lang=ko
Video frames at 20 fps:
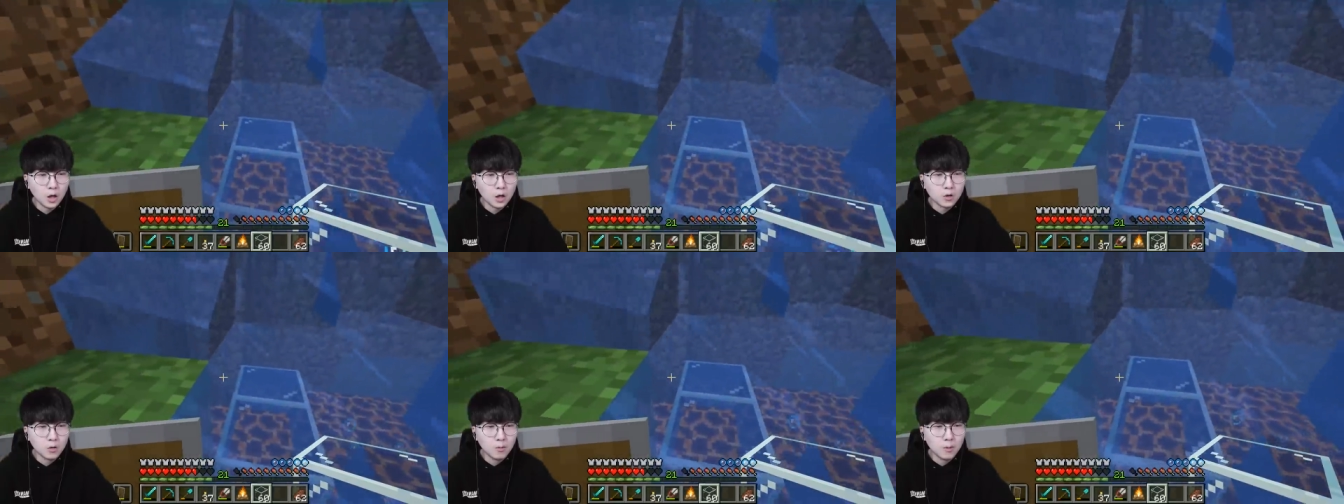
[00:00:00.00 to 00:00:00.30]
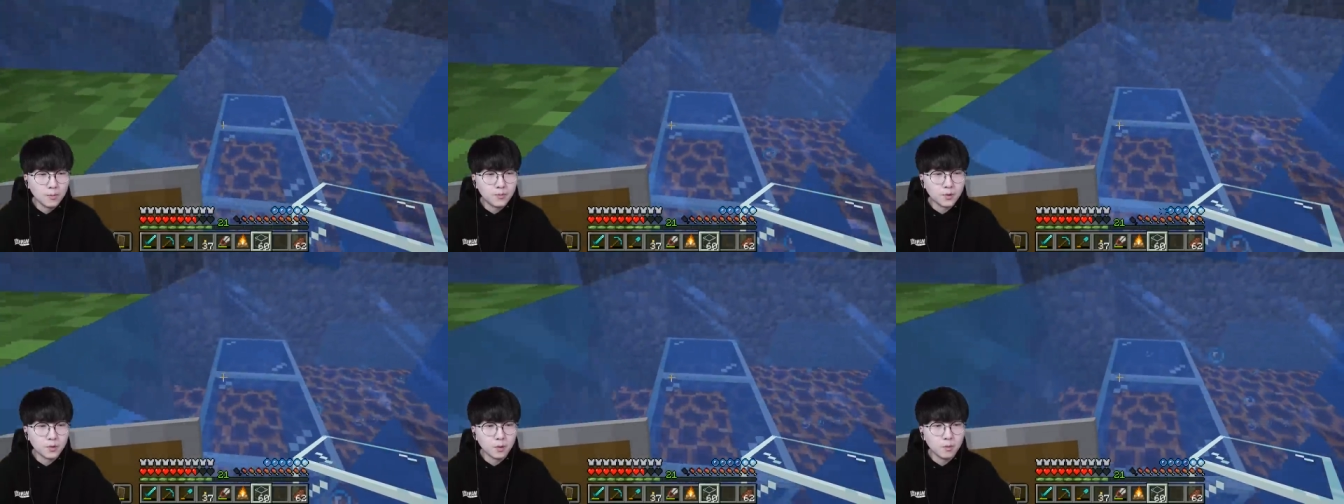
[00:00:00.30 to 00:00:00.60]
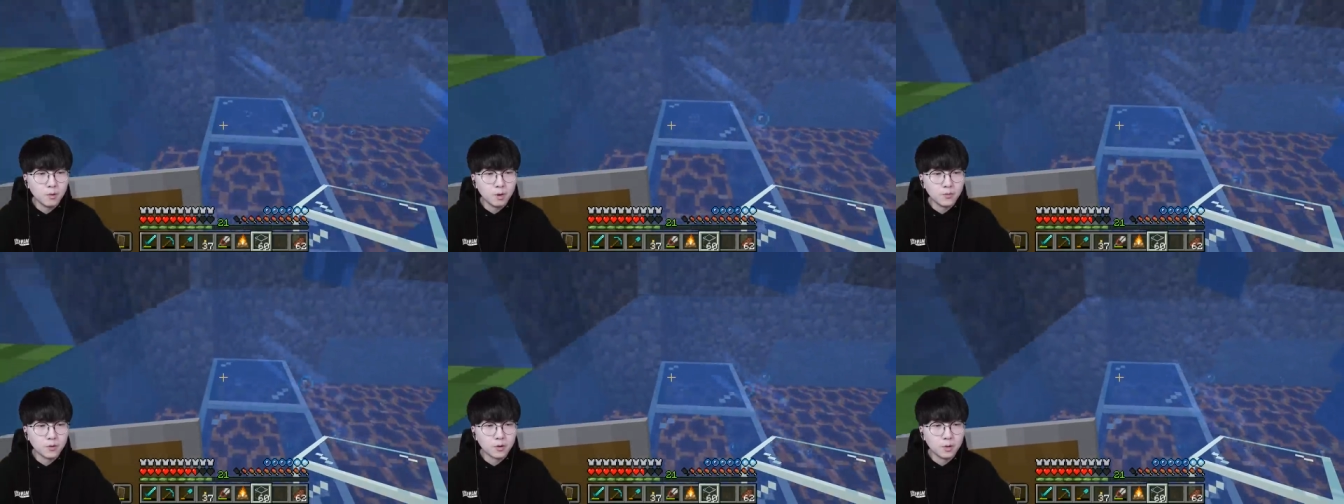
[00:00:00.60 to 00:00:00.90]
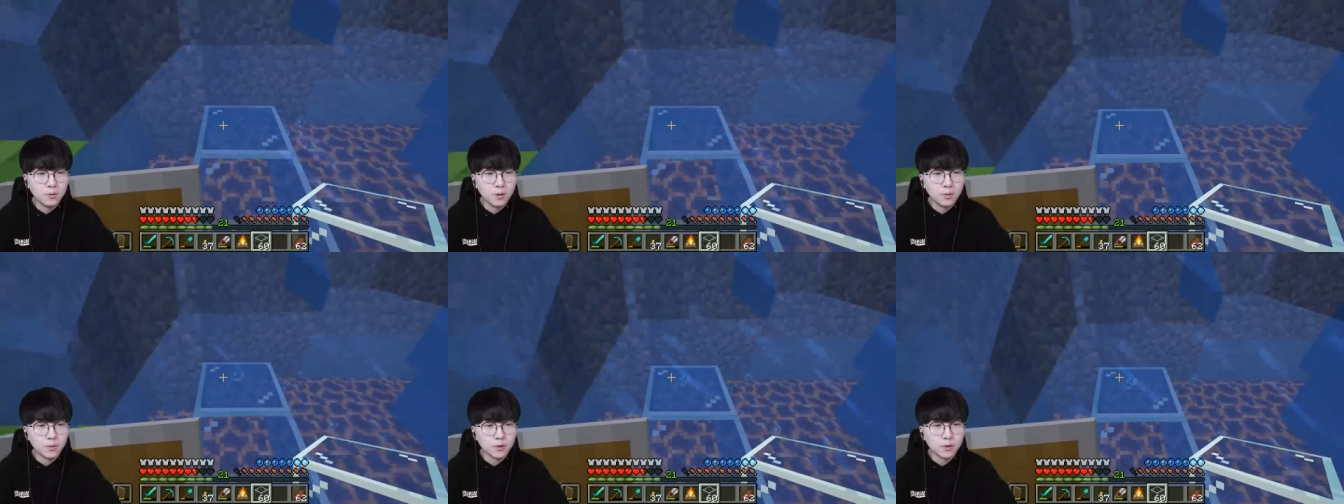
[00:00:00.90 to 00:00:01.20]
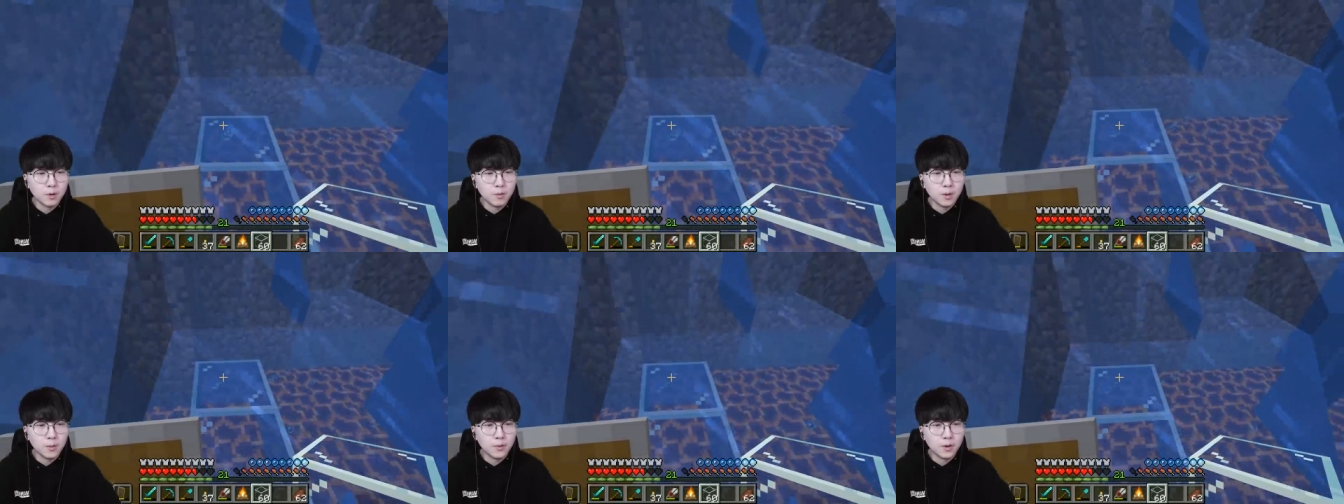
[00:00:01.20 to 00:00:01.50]
너무 아파 너무 아파 너무 아파
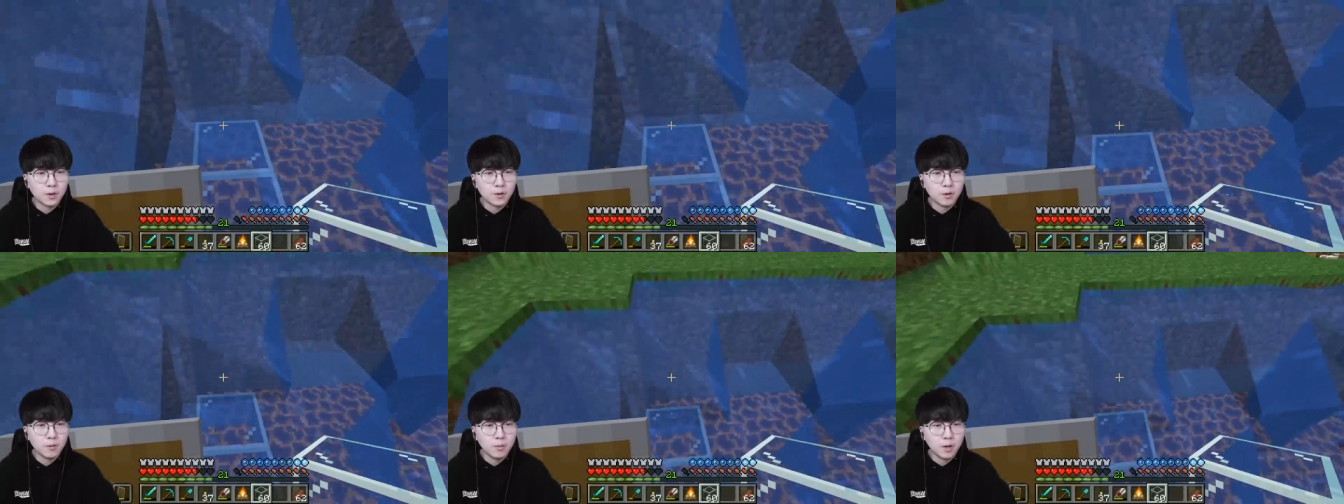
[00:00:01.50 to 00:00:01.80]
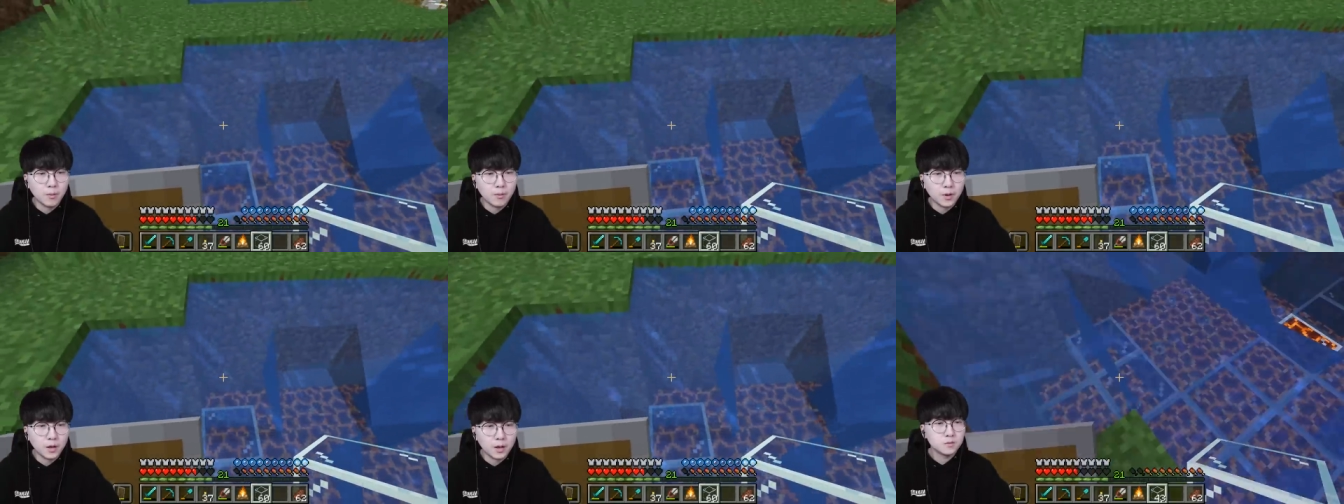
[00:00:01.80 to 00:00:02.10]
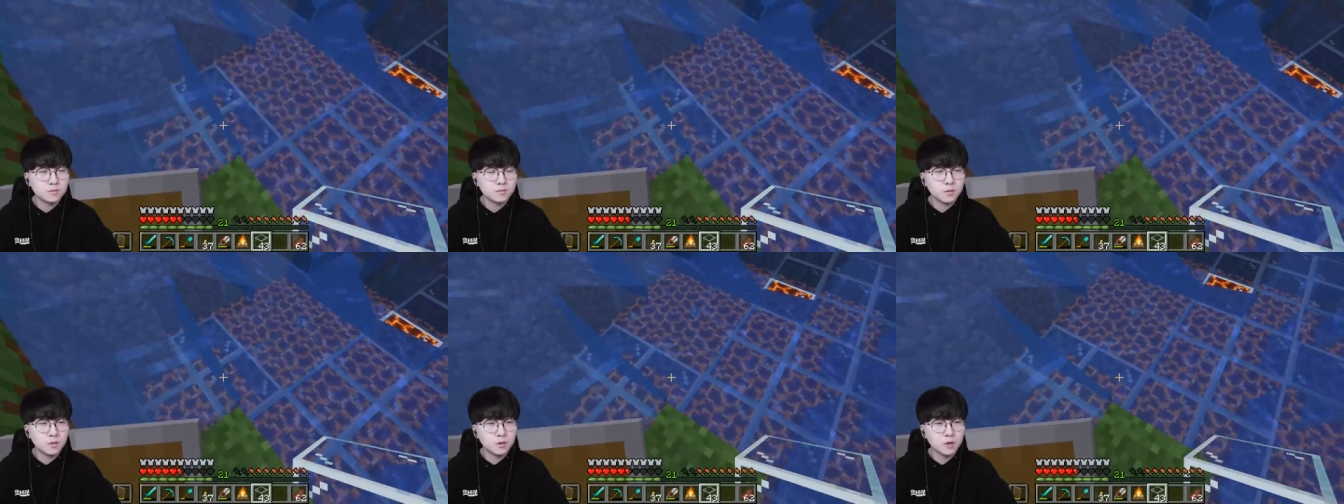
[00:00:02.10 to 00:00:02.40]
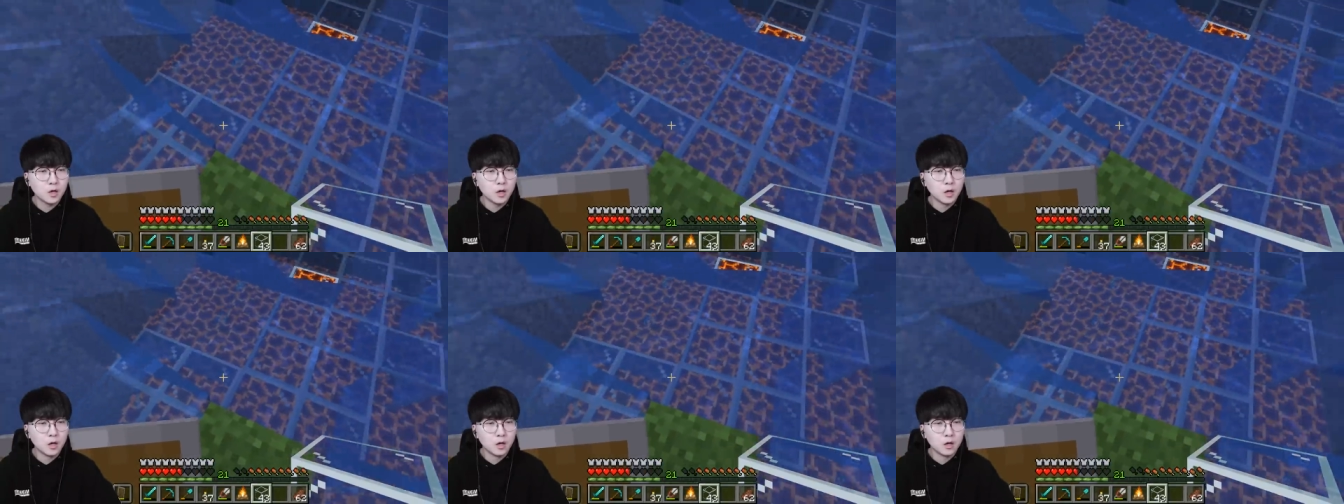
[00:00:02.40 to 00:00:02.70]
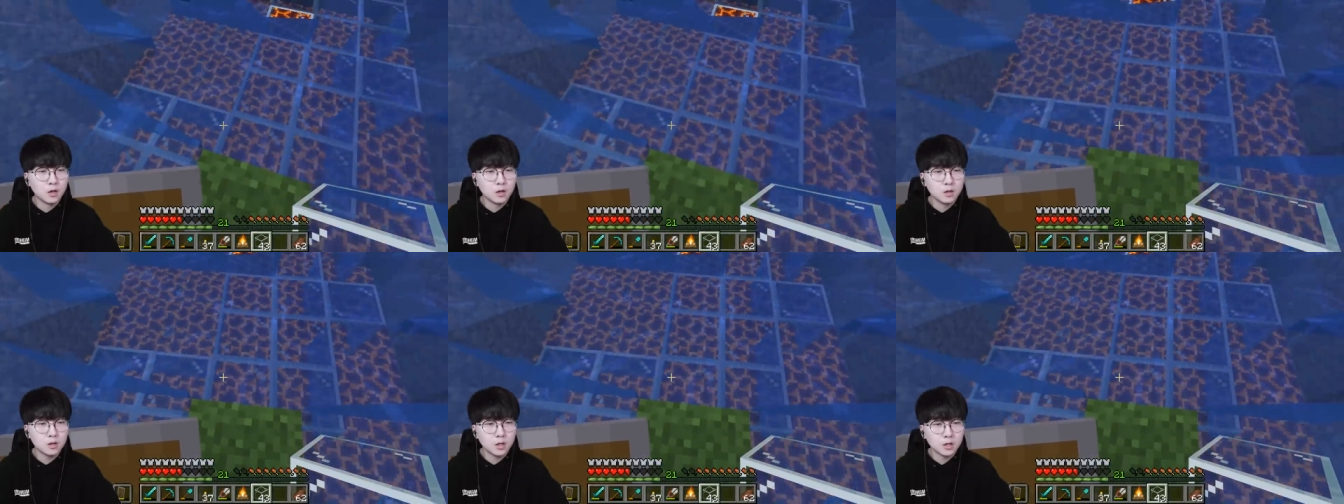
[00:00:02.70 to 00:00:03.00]
너무 아파 너무 아파 자
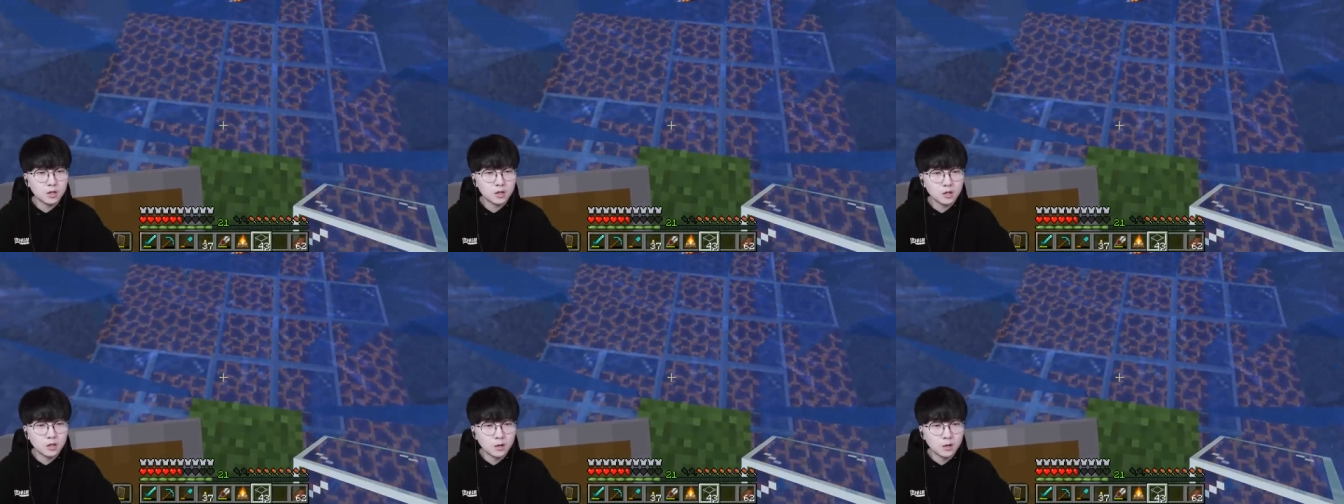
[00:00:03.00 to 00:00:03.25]
일단 실험